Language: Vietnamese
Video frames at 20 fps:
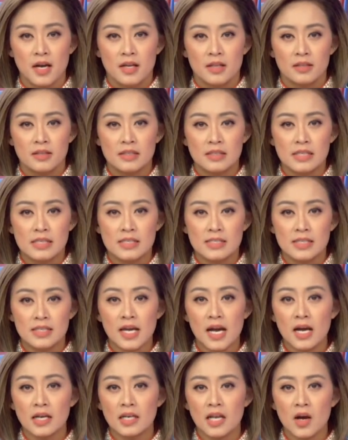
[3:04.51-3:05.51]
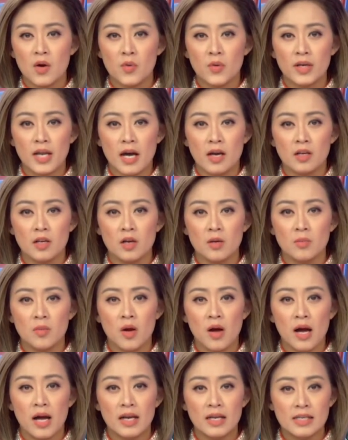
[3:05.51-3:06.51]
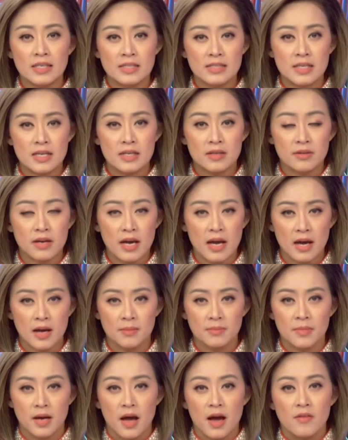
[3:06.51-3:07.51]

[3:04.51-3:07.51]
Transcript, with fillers: Thượng nghị sĩ hàng đầu của đảng Cộng hòa Lindsey Graham